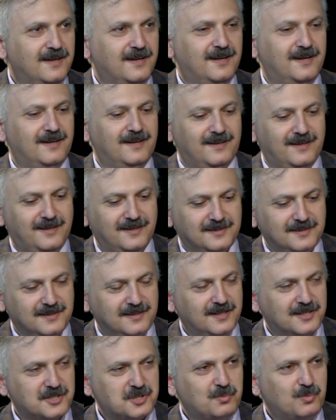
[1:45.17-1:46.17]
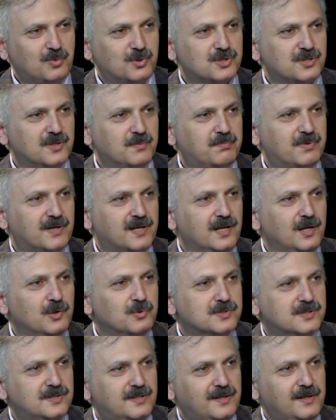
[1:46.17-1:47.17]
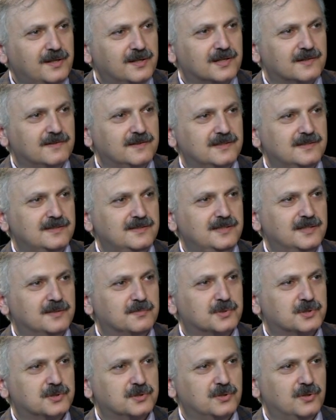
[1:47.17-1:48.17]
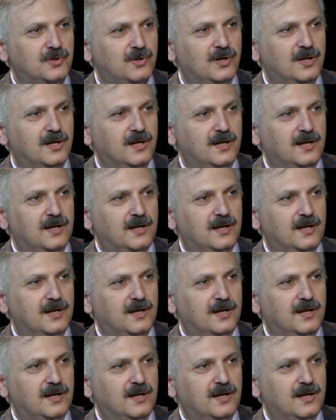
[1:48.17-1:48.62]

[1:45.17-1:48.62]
Э, это даже можно проиллюстрировать тем, что